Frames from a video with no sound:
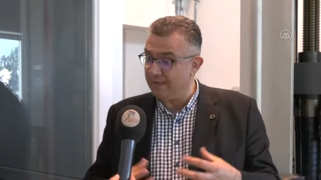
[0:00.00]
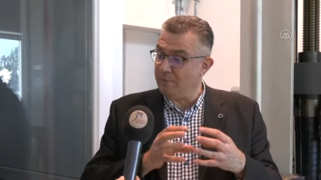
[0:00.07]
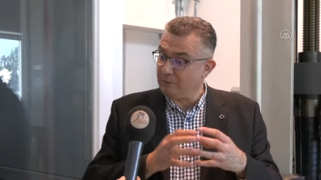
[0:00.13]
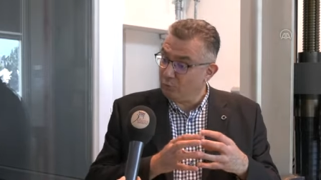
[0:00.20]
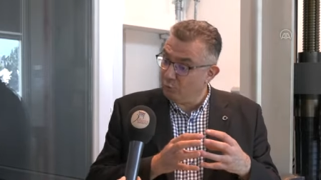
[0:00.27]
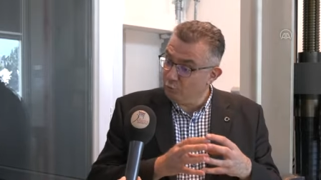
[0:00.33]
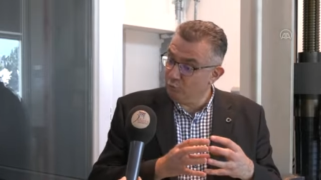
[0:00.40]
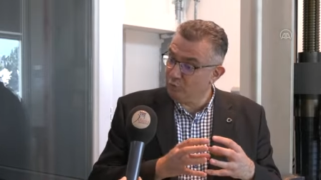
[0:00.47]

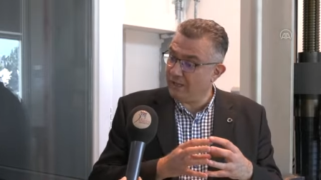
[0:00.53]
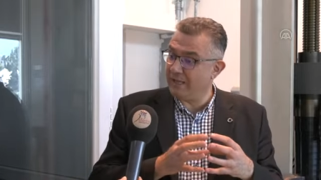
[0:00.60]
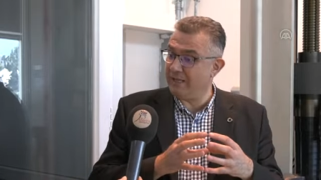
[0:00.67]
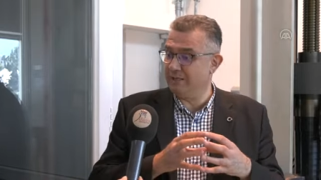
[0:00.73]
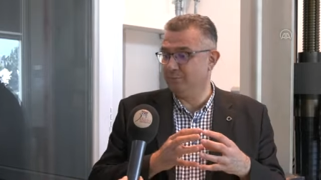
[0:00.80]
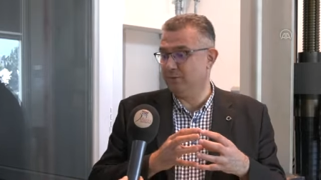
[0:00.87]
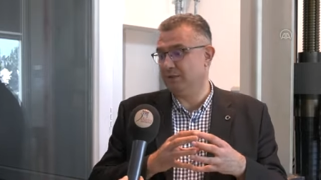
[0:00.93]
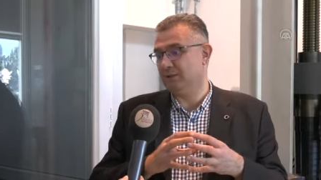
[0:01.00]
betonun
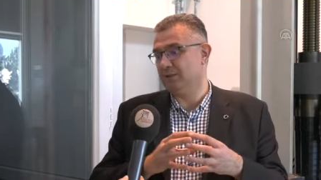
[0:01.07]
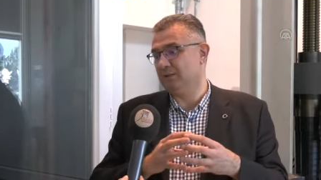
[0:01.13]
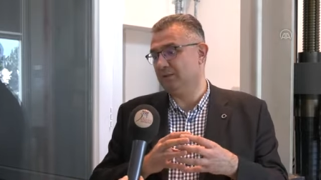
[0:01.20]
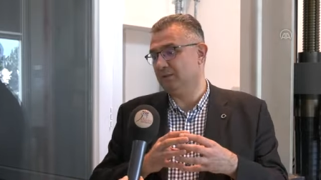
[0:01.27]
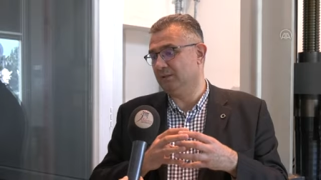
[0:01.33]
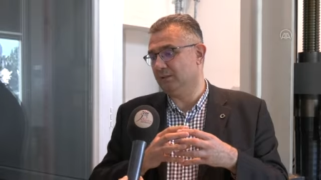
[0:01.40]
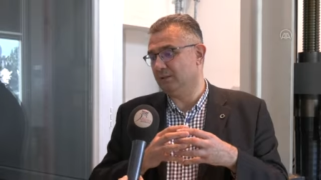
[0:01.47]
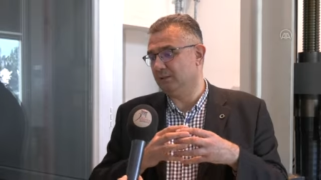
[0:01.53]

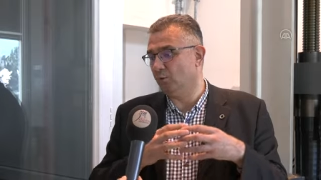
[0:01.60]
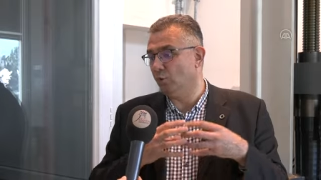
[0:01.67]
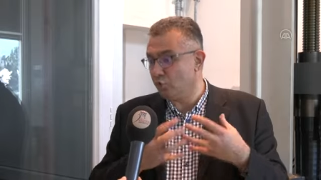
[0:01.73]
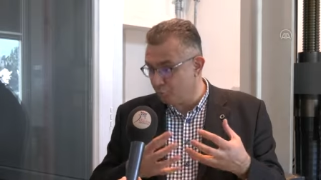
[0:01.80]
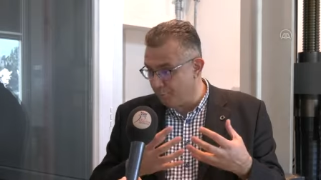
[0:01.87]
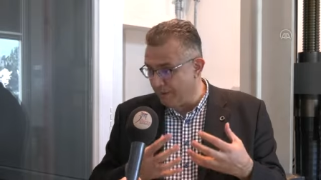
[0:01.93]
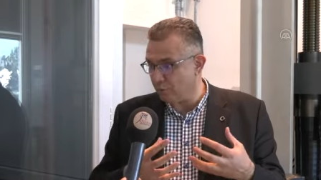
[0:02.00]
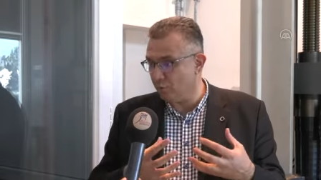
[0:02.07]
dayanımını
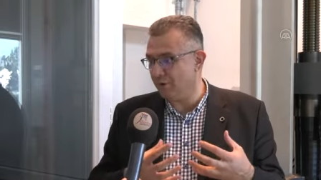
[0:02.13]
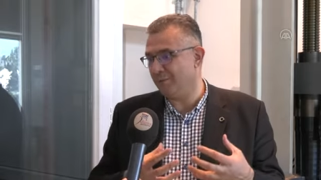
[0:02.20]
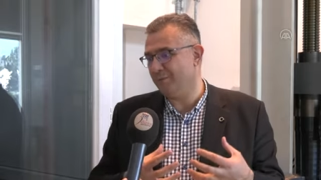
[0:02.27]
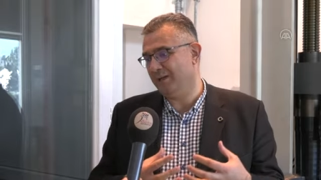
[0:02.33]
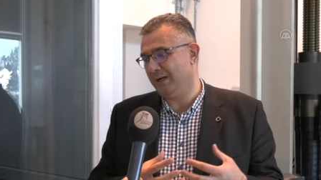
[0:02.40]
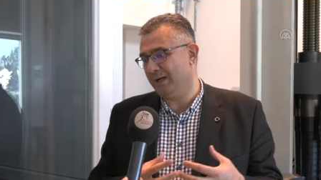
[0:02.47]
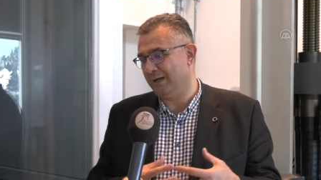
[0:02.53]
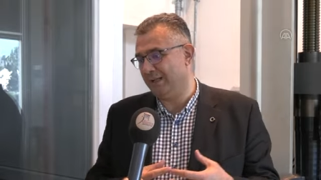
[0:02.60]
ölçmek
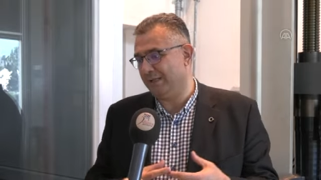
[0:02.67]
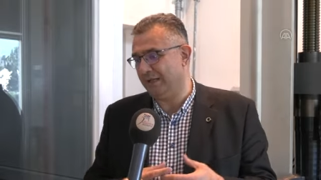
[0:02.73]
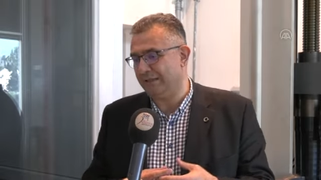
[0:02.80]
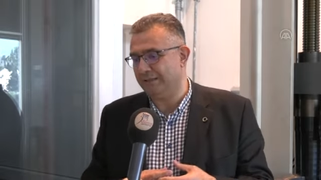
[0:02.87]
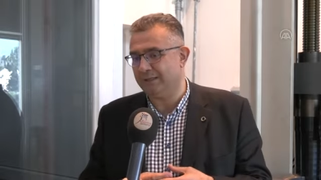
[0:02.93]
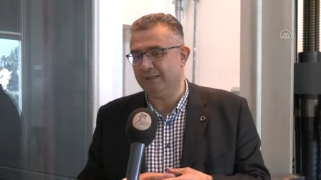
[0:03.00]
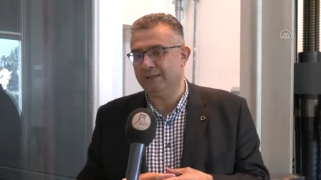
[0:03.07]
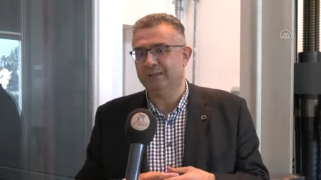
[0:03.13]
önemli hale
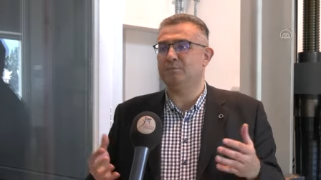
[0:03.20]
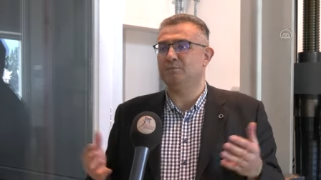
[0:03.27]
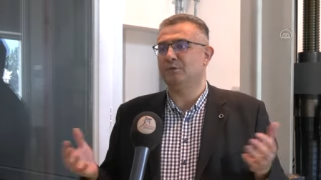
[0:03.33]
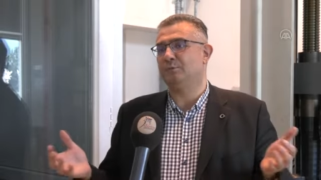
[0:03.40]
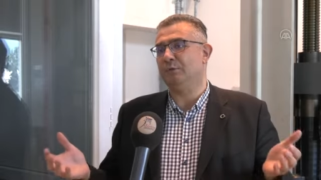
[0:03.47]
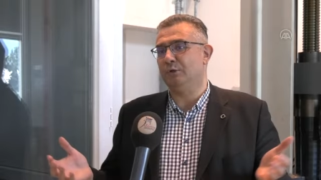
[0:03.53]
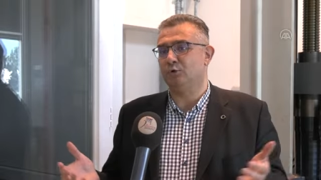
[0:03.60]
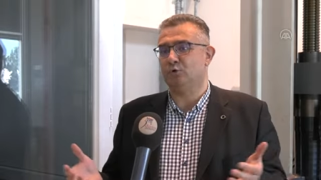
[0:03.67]
geldi.
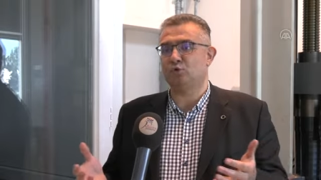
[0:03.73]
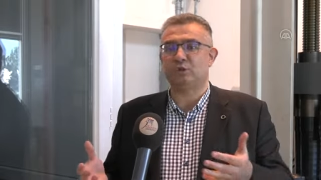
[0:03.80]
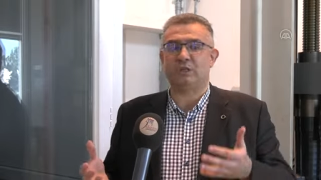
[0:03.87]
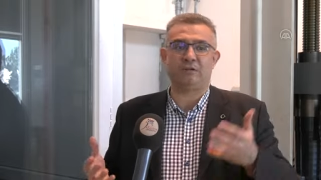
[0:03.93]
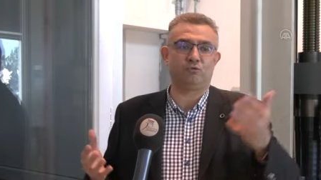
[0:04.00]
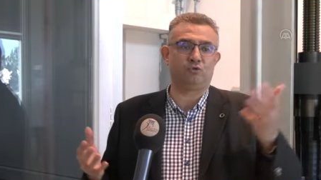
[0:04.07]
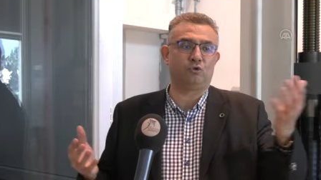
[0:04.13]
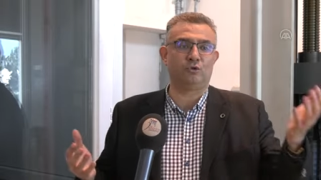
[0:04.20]
Hepimiz biliyoruz,
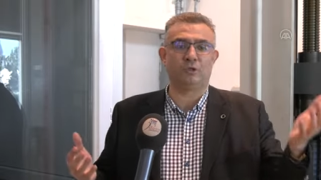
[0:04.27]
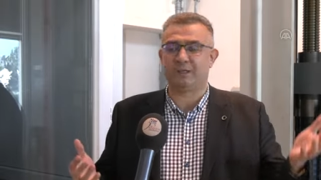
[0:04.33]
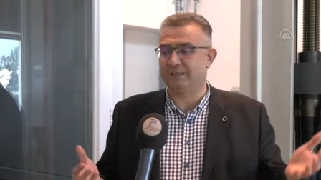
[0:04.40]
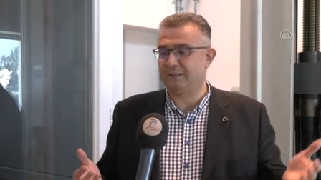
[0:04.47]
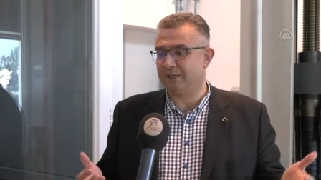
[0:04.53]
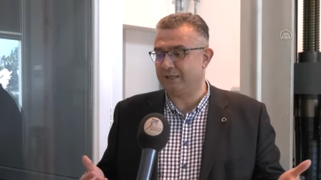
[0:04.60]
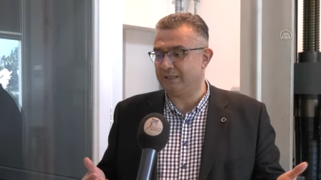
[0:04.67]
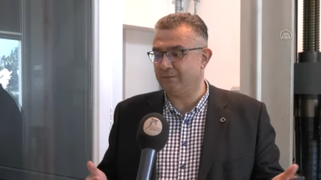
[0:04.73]

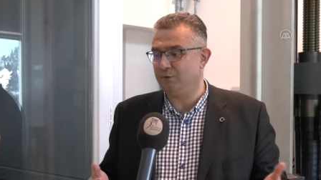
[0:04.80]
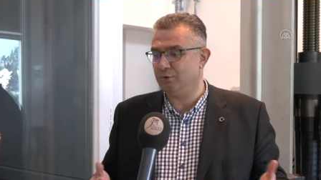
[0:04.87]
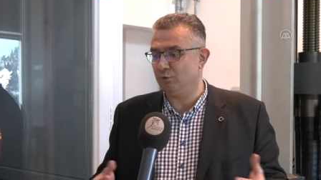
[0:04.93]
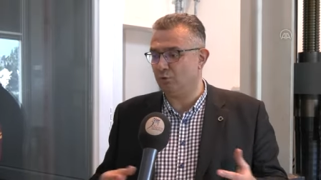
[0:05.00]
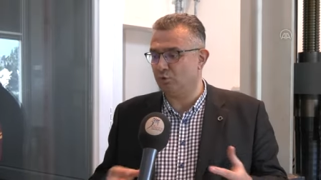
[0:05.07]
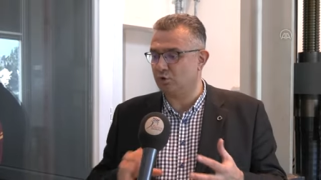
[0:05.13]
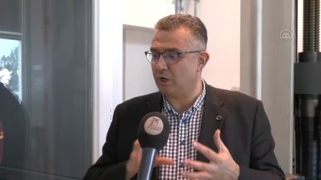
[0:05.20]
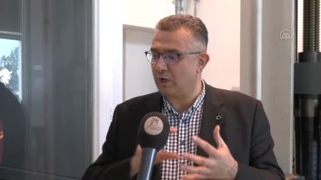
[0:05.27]
televizyonlardan takip
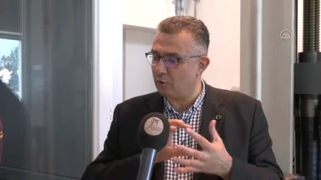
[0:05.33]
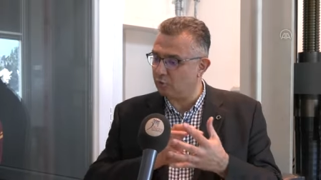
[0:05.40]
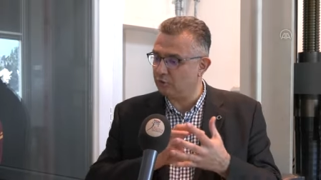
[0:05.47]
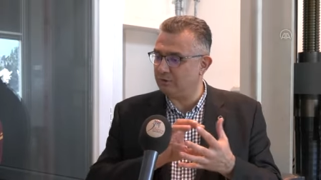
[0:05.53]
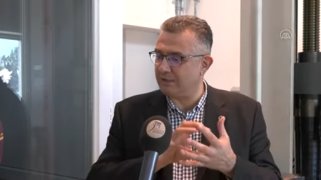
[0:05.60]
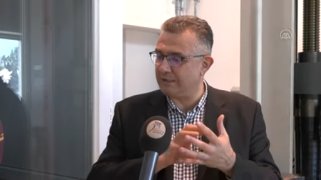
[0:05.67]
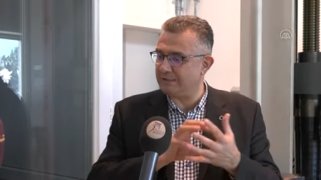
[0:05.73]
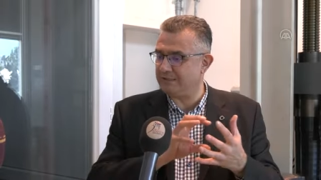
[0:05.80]
ediyoruz. Karot
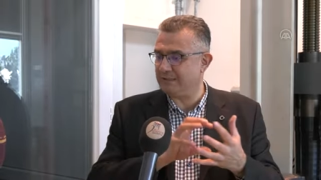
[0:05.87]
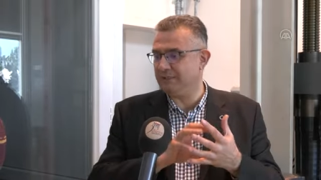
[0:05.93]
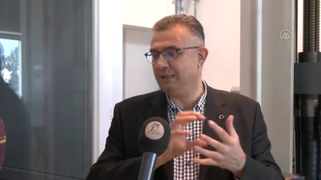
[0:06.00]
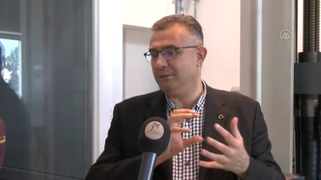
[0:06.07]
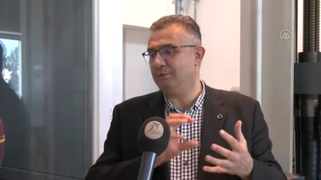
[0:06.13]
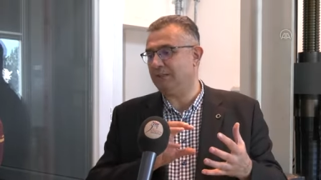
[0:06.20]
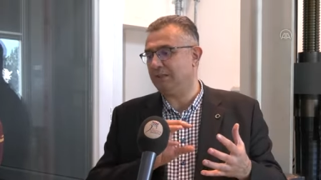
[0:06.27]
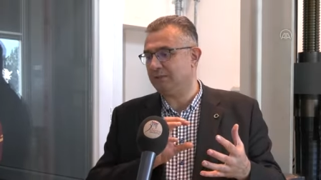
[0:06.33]
testi
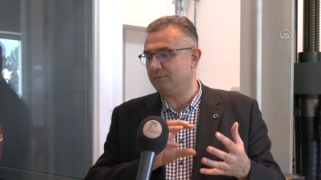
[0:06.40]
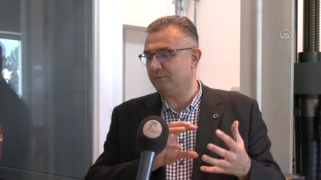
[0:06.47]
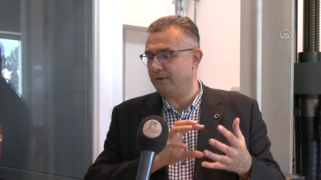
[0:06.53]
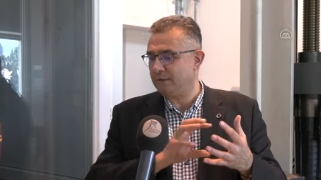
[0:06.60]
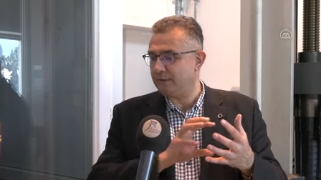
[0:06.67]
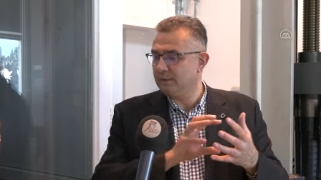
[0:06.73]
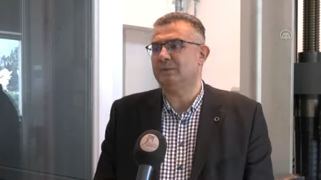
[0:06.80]
diye bir test var.